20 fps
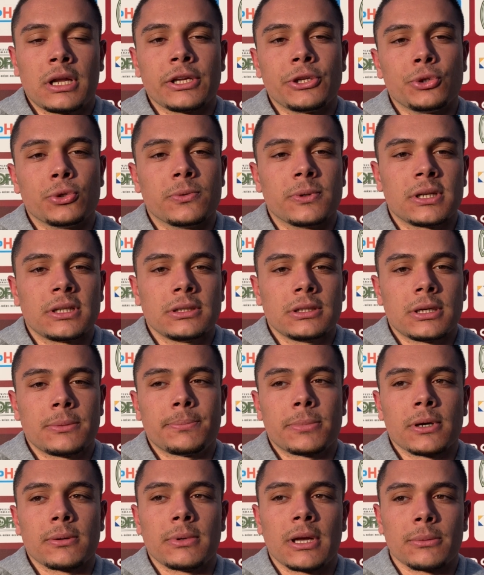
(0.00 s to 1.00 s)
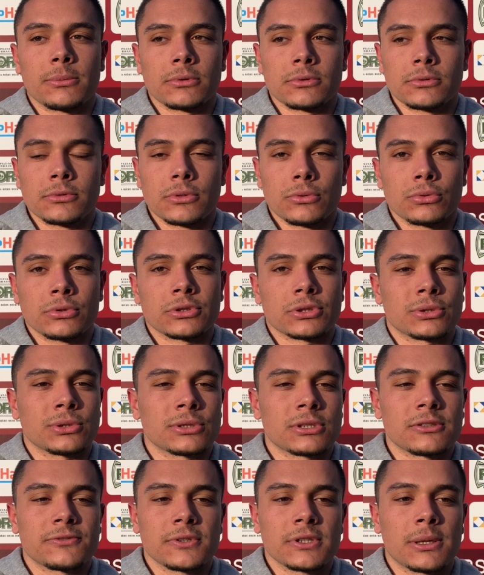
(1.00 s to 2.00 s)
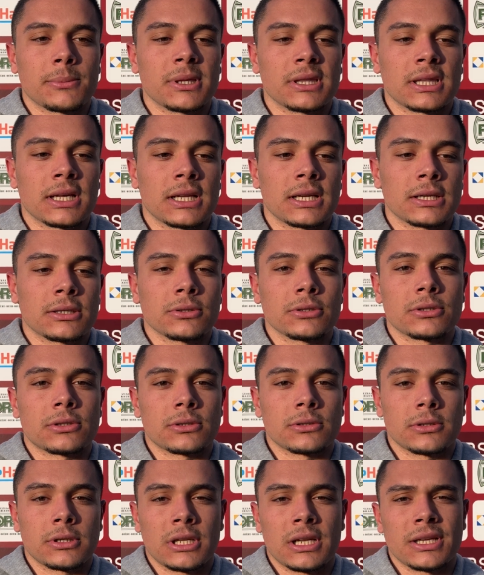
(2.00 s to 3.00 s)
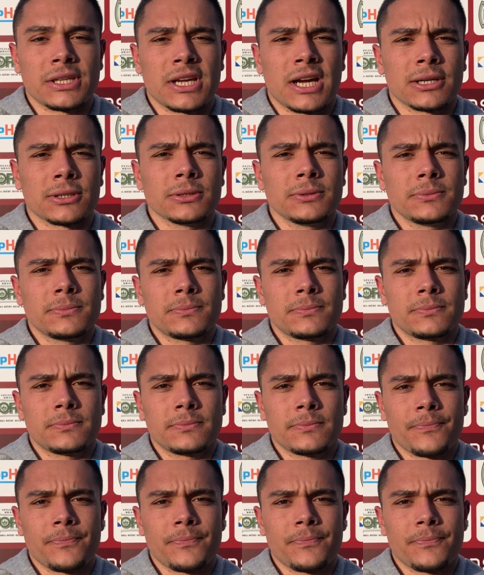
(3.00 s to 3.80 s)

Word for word: la Juve e poi abbiamo uno scontro fondamentale contro il Legnago.